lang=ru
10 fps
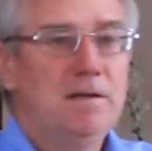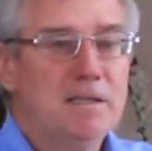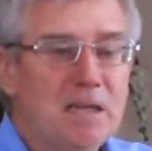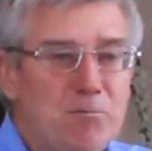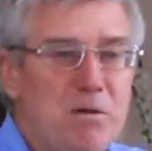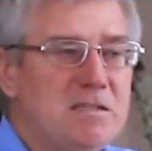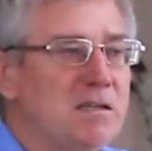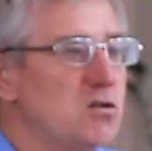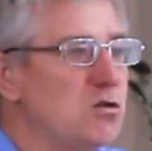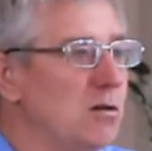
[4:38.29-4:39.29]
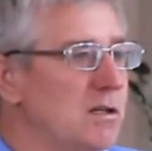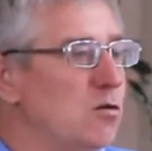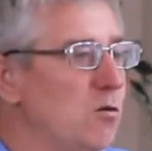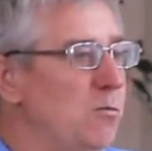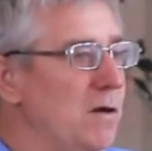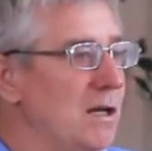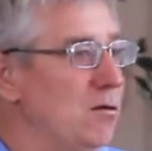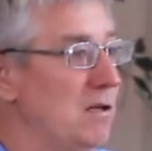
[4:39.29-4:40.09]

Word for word: Не написано, что они купили,